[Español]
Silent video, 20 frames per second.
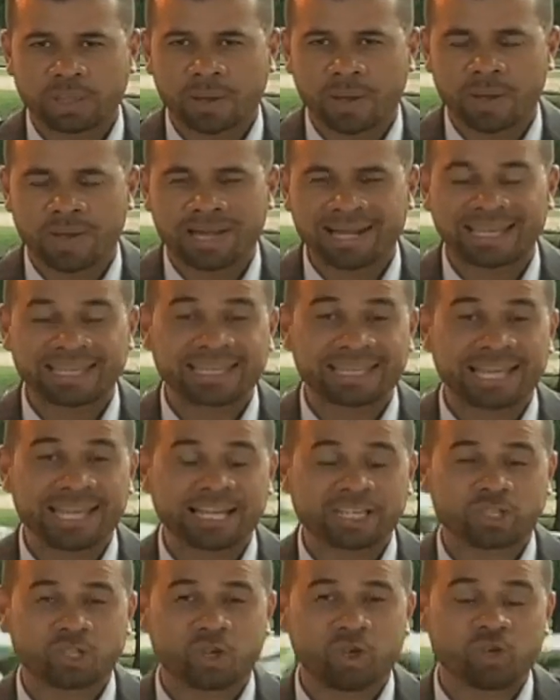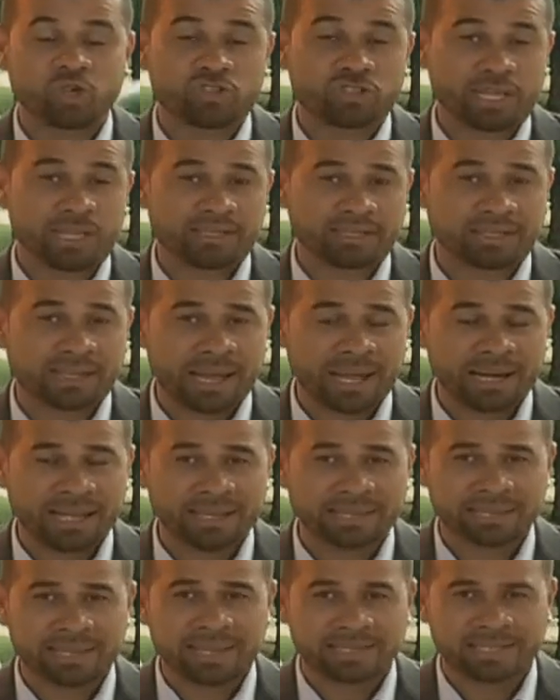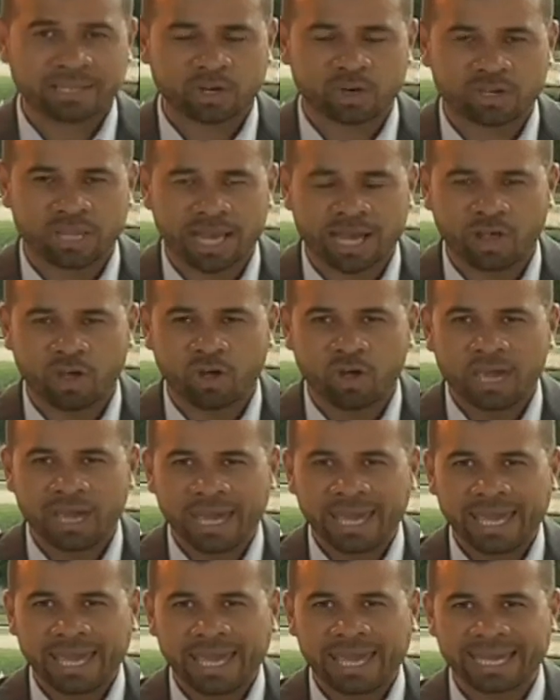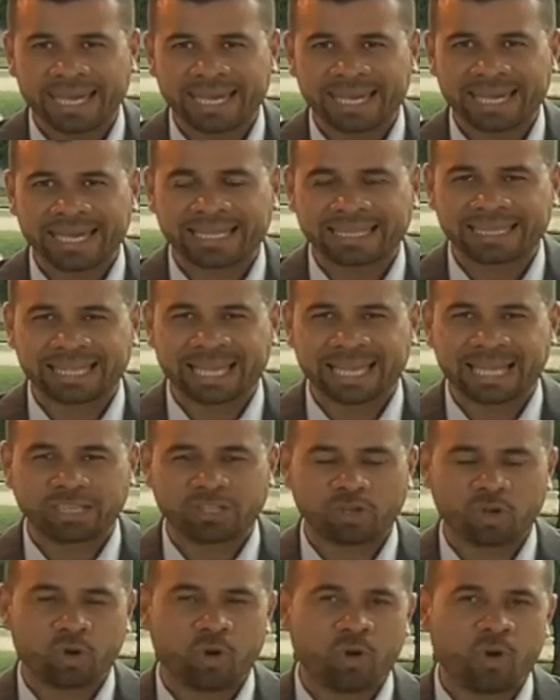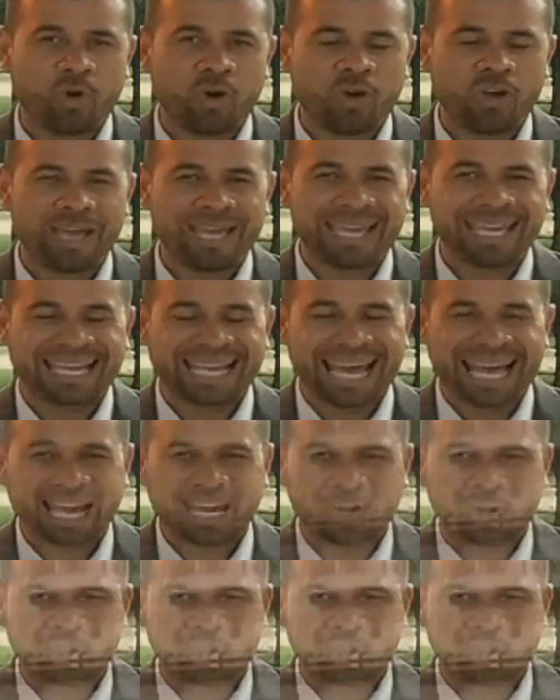observaban este acto central que se ha desarrollado en el Teatro o eh,